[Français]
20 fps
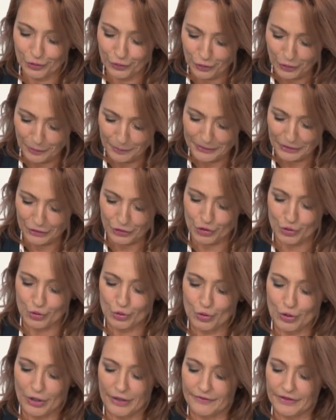fois par
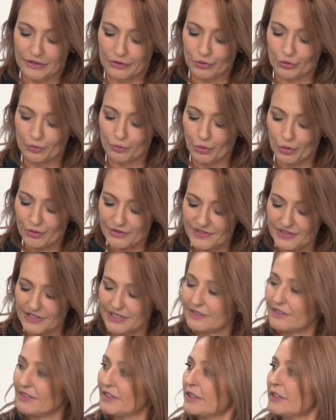jour, avec une brosse
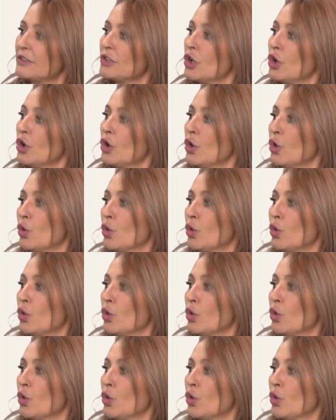électrique